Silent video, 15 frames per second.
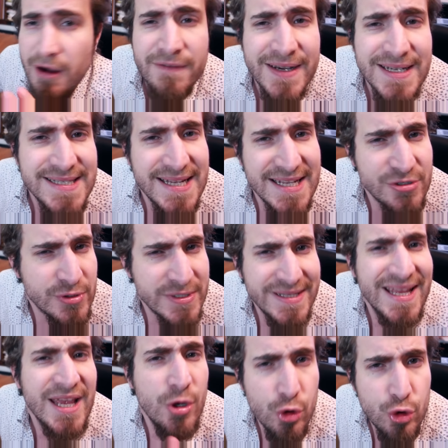En vrai, c'est la
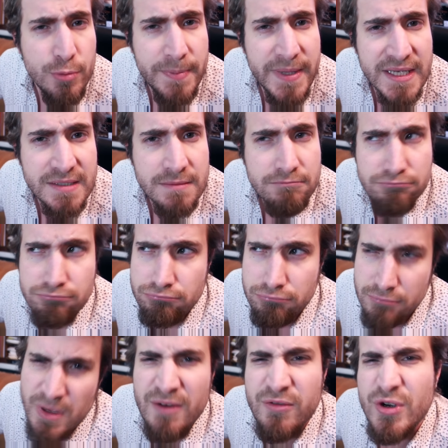société Une Pièce.
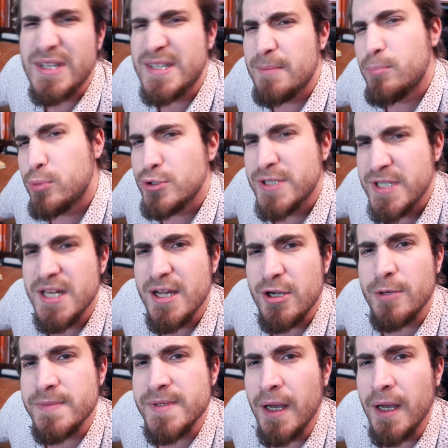Mais avouez que c'est plus stylé comme